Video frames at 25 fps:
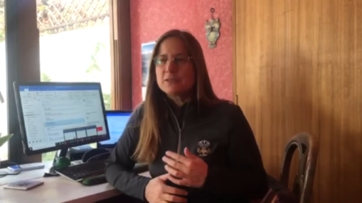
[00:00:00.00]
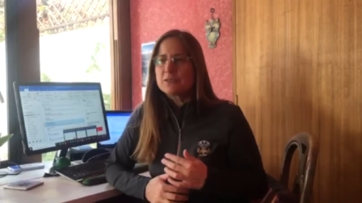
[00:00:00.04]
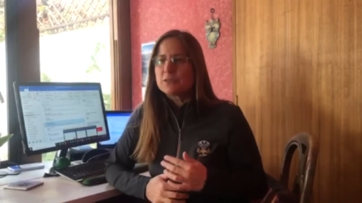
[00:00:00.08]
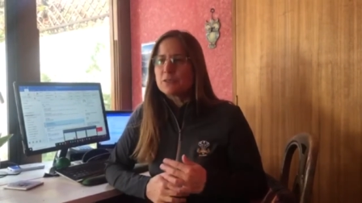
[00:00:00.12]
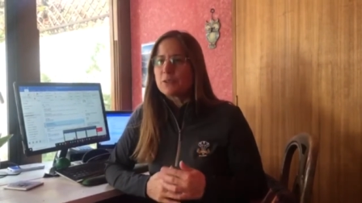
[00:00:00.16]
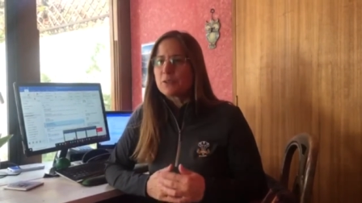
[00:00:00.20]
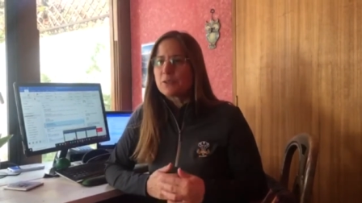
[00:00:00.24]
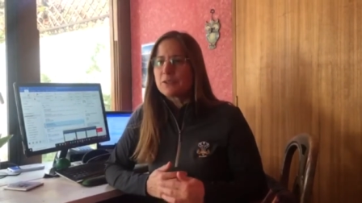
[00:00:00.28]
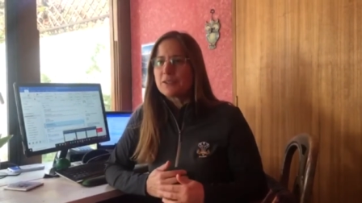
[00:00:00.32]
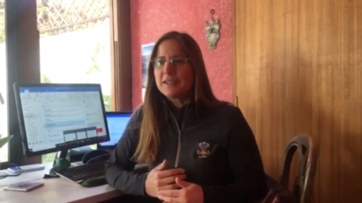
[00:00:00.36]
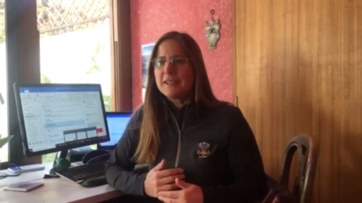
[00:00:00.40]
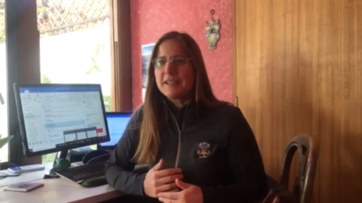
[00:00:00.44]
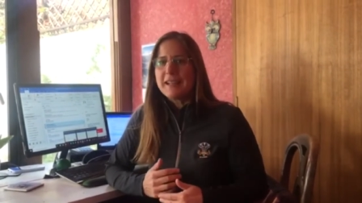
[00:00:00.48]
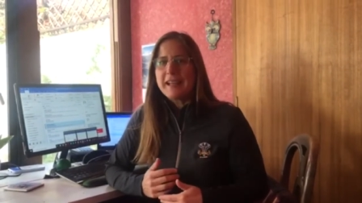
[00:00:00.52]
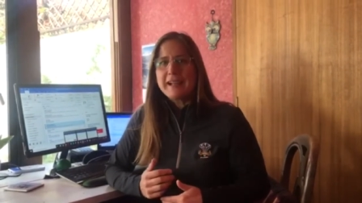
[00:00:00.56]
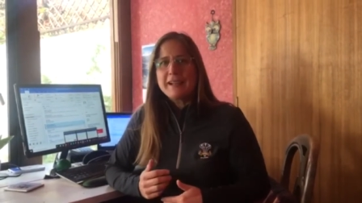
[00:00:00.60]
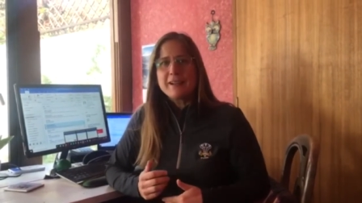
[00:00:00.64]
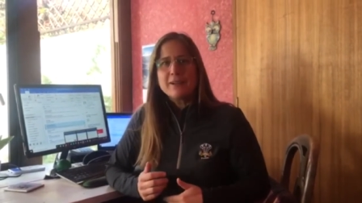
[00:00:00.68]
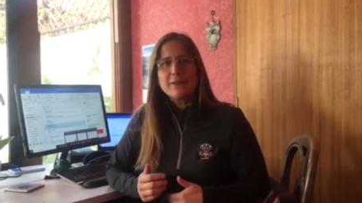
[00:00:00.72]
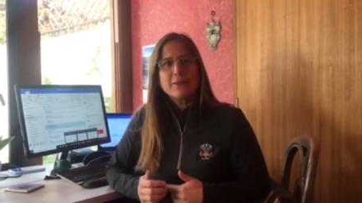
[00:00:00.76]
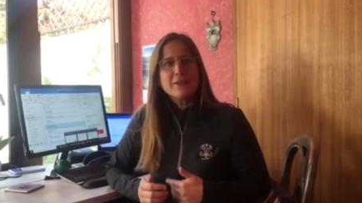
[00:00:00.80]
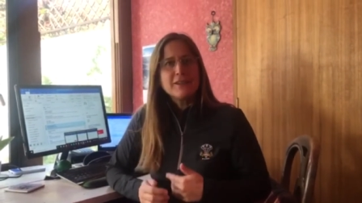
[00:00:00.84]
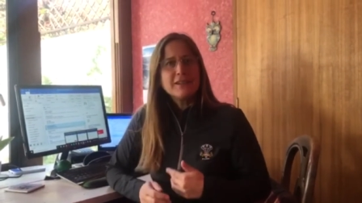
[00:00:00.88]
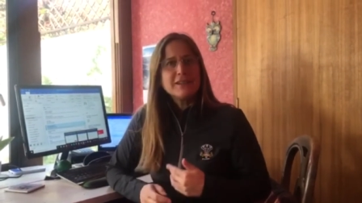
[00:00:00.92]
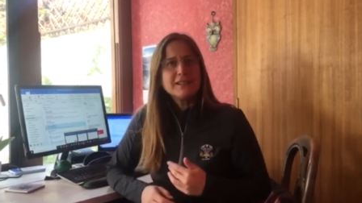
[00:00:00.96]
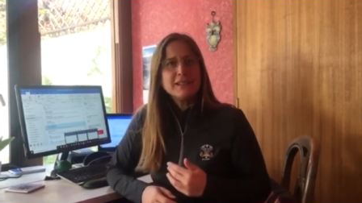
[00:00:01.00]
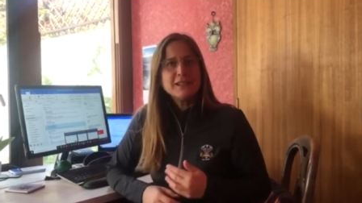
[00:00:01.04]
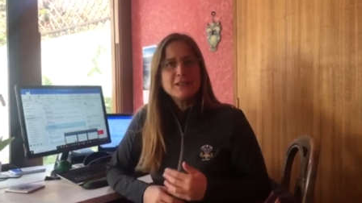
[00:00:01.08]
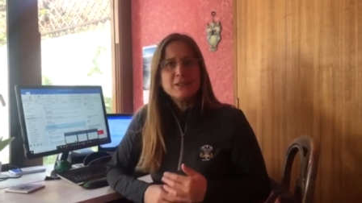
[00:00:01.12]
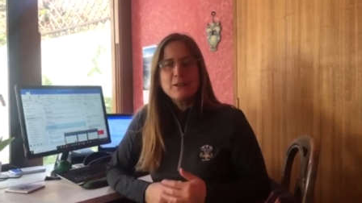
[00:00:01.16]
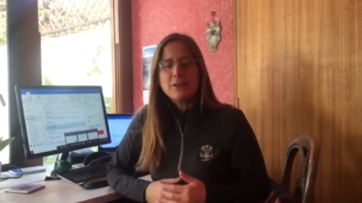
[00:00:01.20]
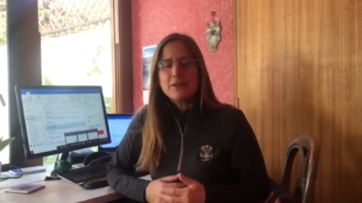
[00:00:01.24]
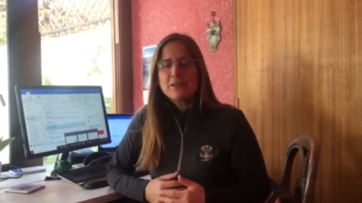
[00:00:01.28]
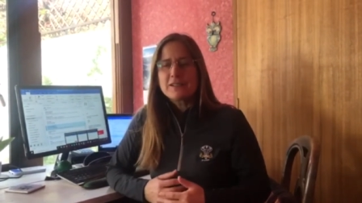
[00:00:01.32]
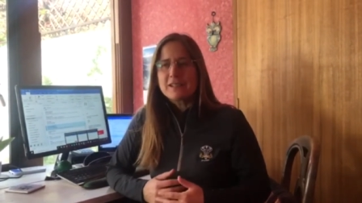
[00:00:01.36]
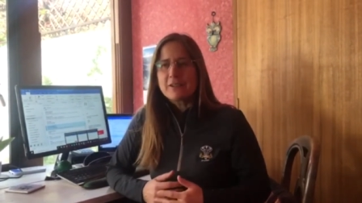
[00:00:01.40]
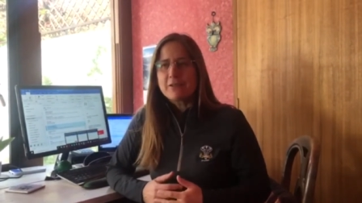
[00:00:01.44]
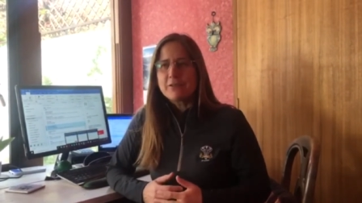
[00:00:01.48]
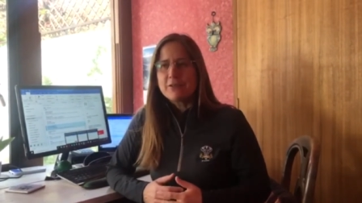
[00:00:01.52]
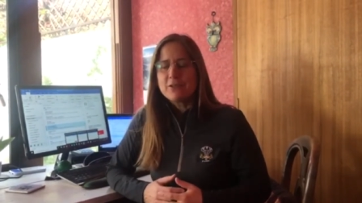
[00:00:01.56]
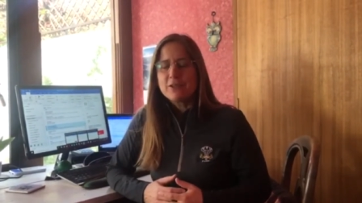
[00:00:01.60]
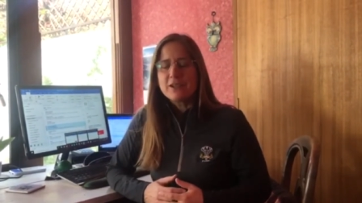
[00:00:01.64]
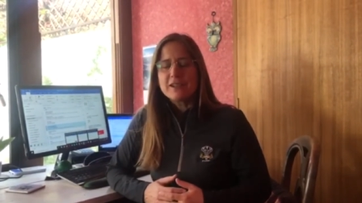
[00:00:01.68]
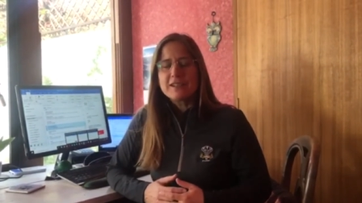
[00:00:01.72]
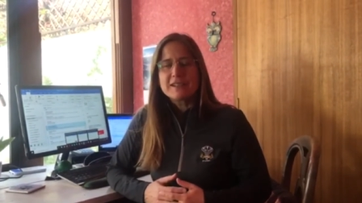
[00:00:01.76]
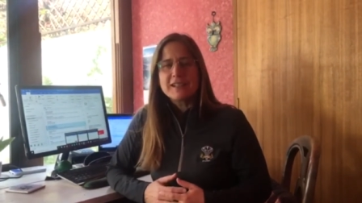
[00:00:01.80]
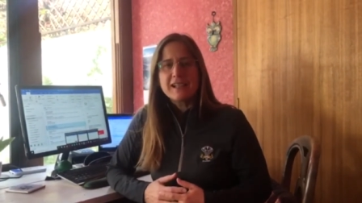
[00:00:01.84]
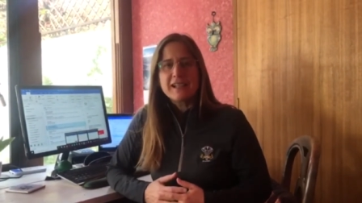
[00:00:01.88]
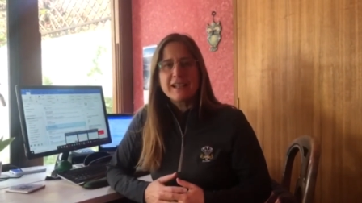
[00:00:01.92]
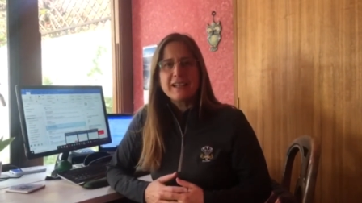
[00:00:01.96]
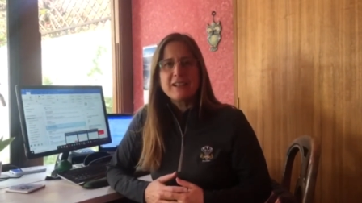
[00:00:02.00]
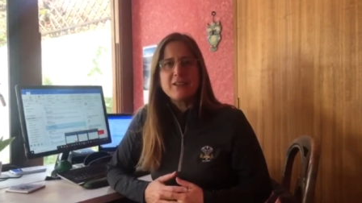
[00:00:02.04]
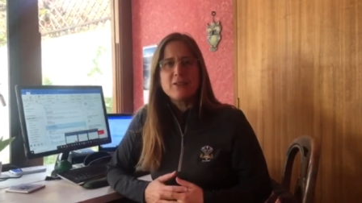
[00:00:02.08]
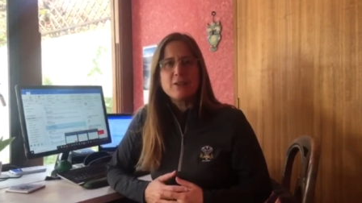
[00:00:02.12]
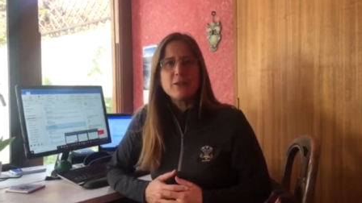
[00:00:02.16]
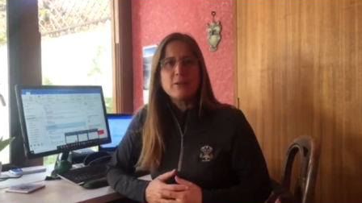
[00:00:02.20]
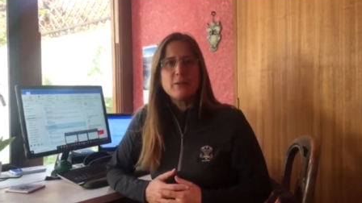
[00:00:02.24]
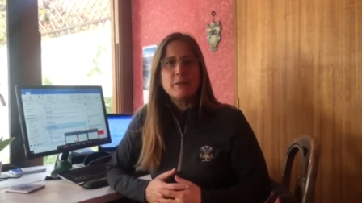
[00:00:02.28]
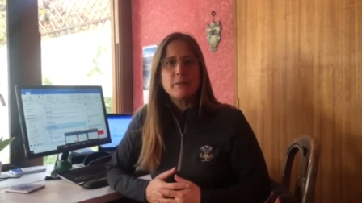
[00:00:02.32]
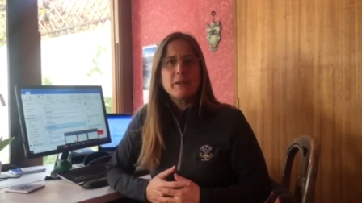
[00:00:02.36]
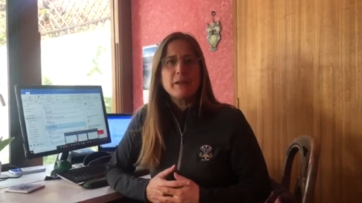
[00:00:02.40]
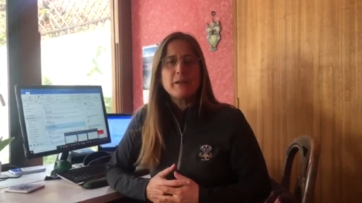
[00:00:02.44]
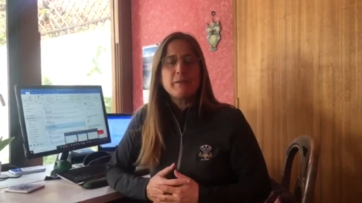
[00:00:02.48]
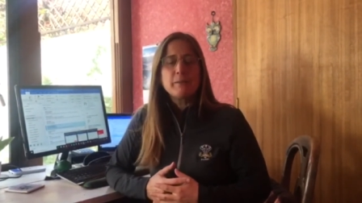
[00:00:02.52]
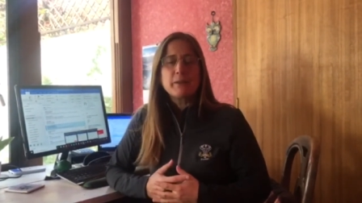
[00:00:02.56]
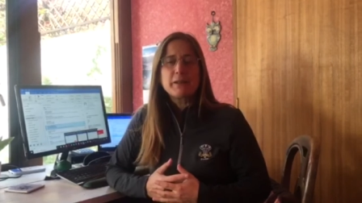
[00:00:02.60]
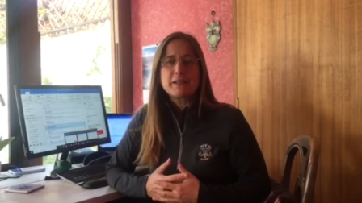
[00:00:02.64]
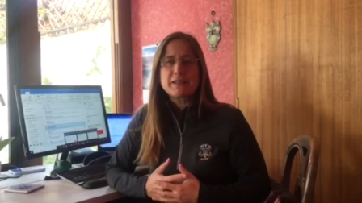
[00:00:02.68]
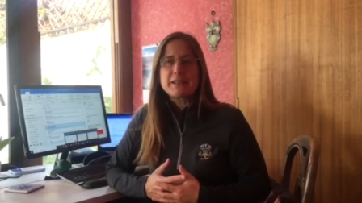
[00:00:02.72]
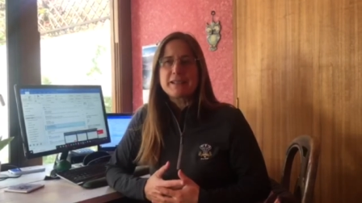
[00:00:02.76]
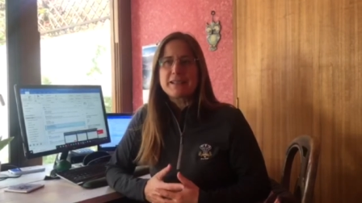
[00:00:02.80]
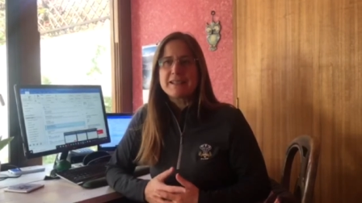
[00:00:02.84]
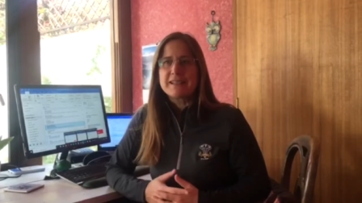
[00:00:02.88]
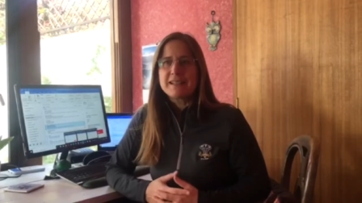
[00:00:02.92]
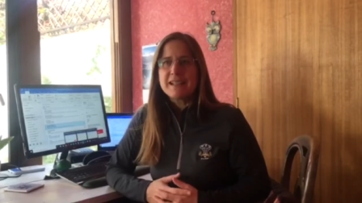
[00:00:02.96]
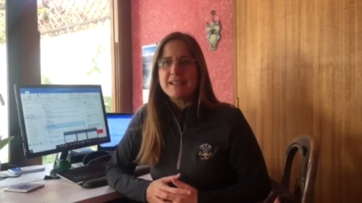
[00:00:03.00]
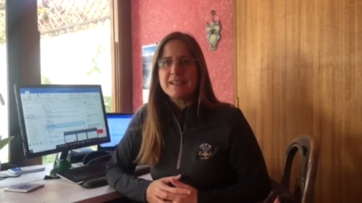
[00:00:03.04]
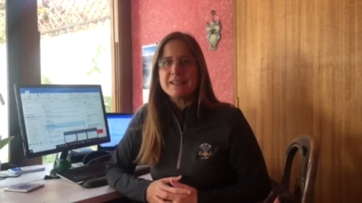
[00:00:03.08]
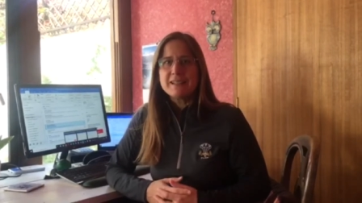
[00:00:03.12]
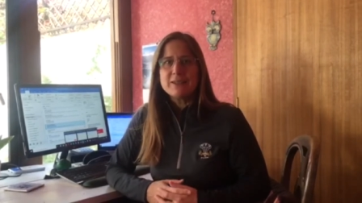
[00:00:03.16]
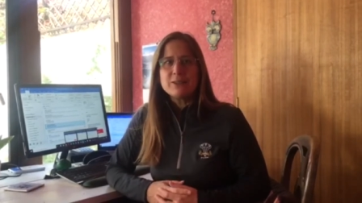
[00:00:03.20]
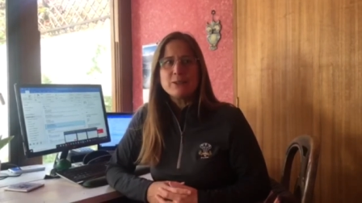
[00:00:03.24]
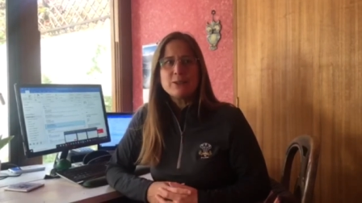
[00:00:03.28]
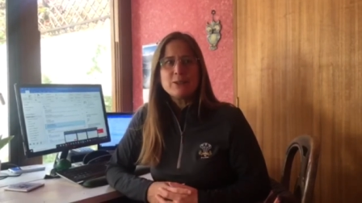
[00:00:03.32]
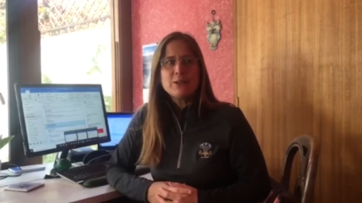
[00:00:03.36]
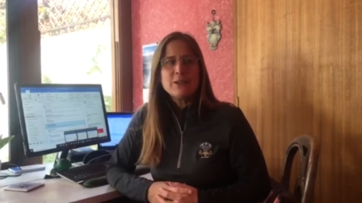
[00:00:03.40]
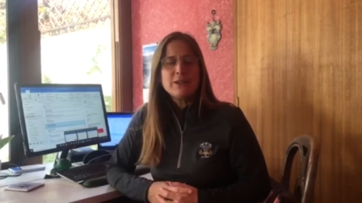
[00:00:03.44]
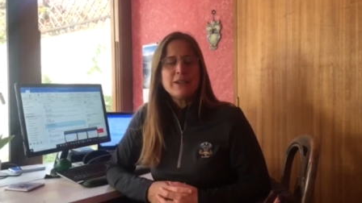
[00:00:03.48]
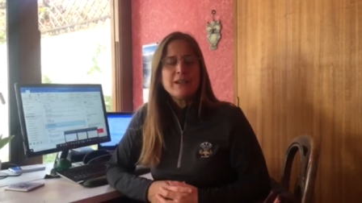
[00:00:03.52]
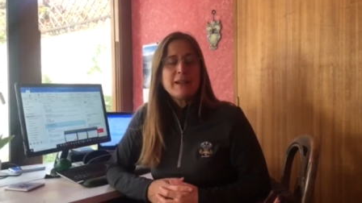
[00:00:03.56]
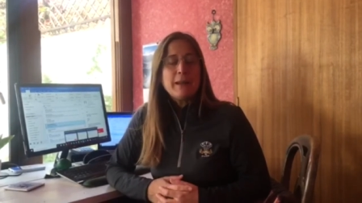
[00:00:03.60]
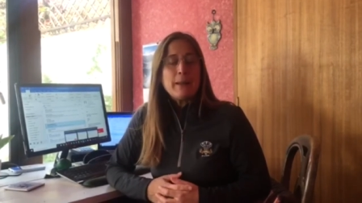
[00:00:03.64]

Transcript: sortear los distintos desafíos que se le han ido presentando,